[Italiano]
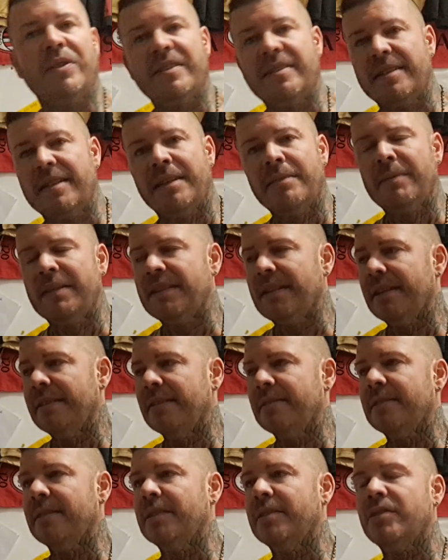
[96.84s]
rischiare di mettere in
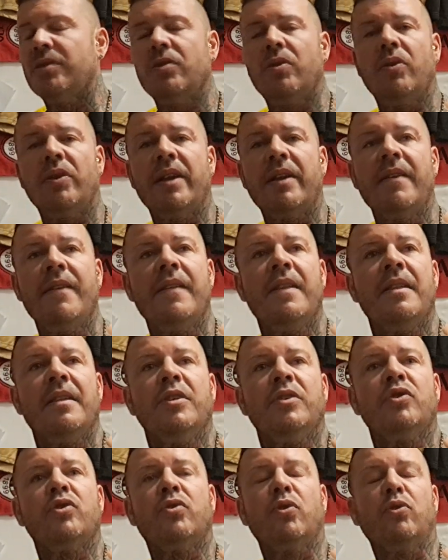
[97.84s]
descrizione.
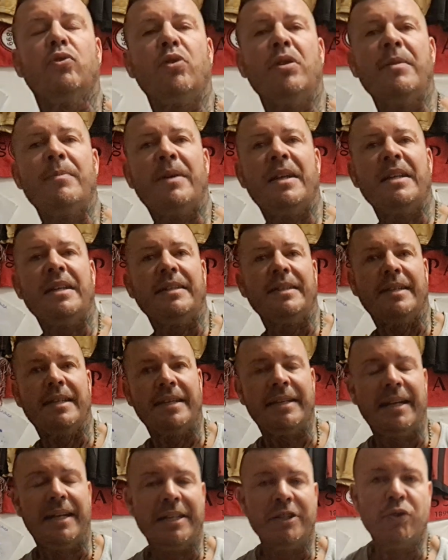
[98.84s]
Sotto le maglie di che
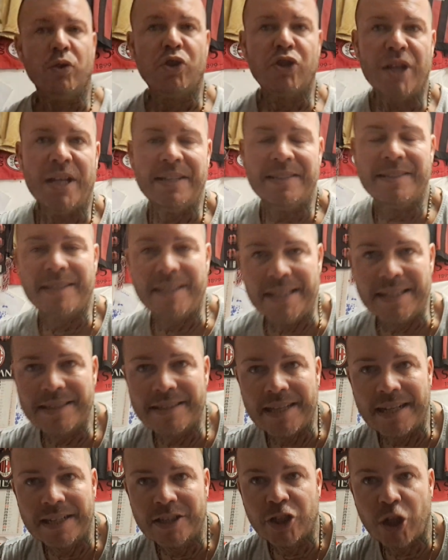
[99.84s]
calcio c'è
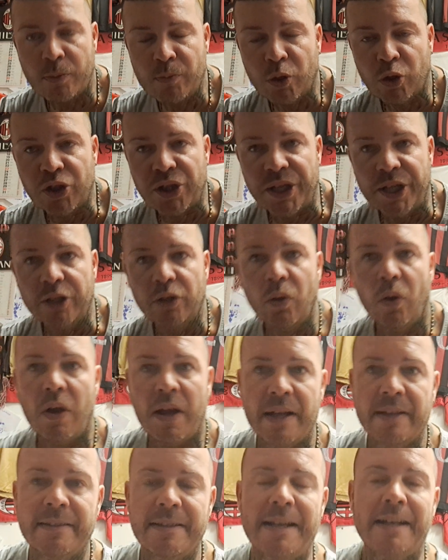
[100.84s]
Sisal, c'è il mio sito,
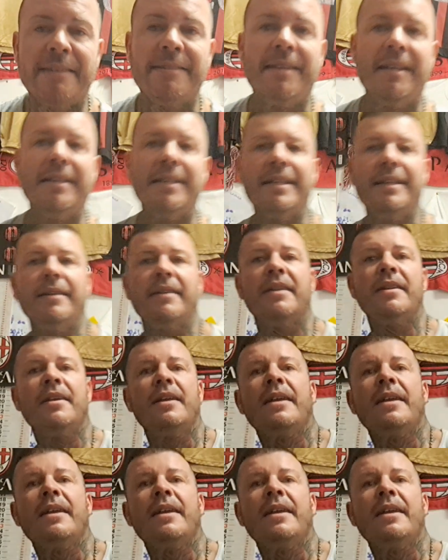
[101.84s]
andate lì